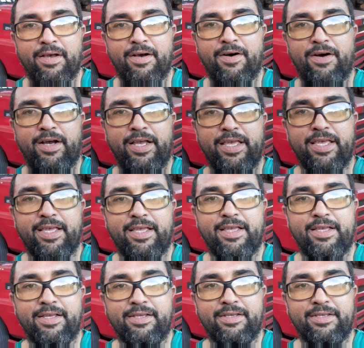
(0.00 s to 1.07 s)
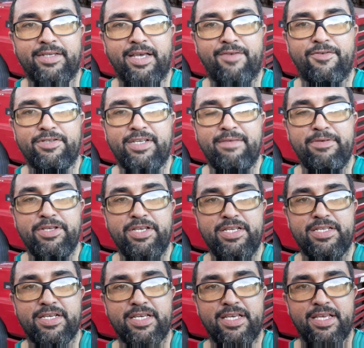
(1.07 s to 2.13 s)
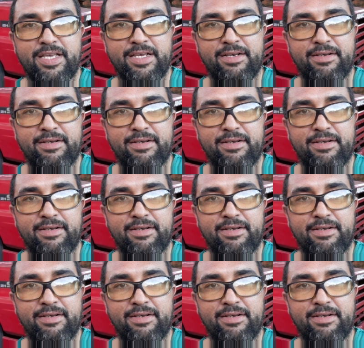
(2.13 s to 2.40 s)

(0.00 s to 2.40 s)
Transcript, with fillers: Olha aí. O que, que vocês me dizem aí?